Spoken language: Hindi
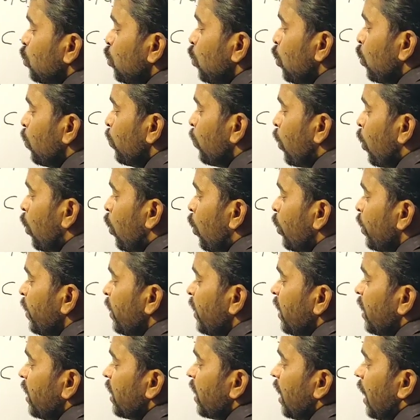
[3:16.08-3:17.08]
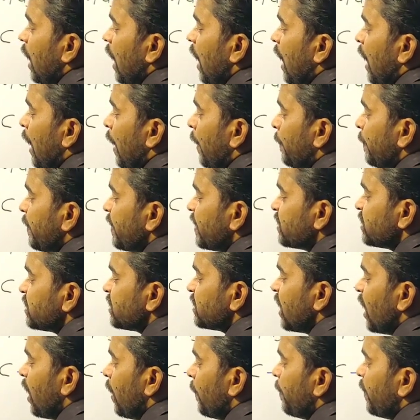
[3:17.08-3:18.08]
दो बॉन्ड आप
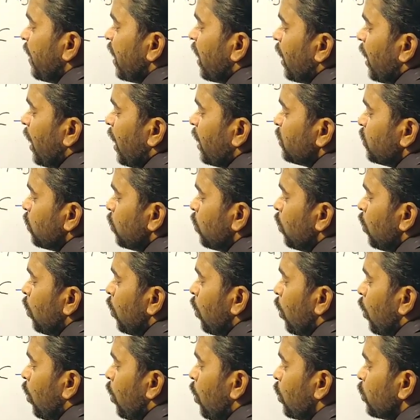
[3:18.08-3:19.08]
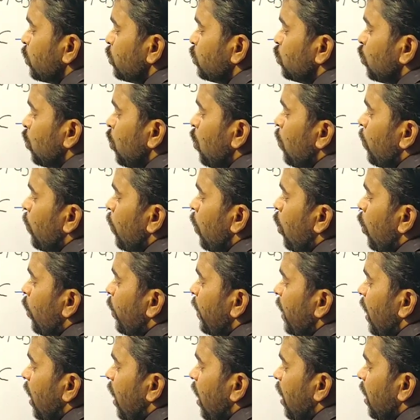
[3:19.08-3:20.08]
इस तरफ लगा दो और दो
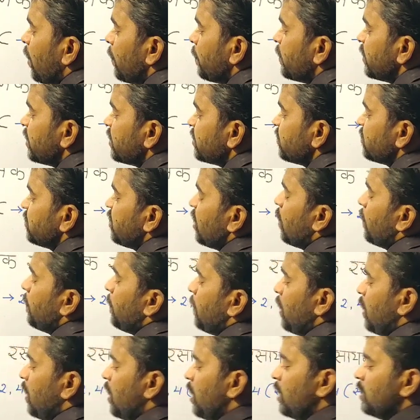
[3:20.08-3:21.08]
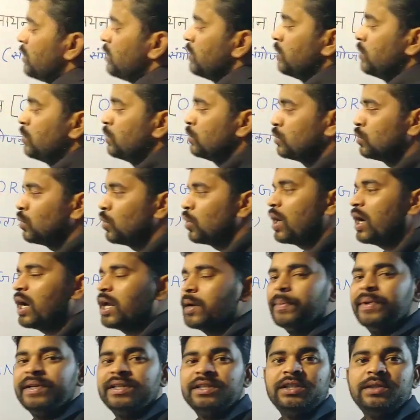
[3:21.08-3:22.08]
बॉन्ड आप इस तरफ लगा दो तो
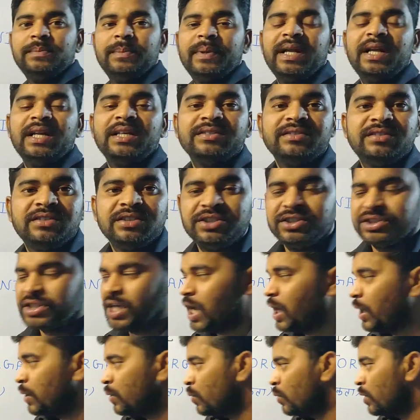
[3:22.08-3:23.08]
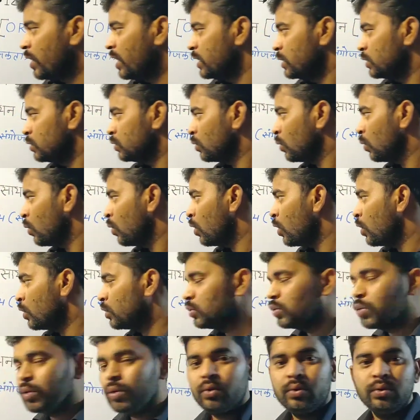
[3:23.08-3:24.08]
कार्बन की बैलेंसी चार हो गई दो
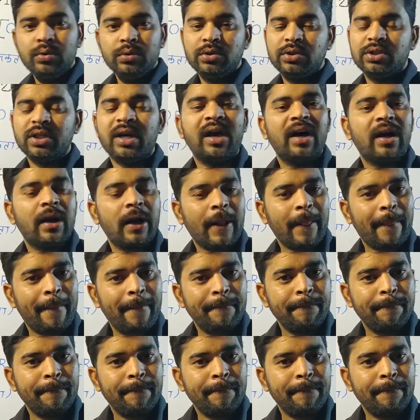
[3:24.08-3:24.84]
और दो चार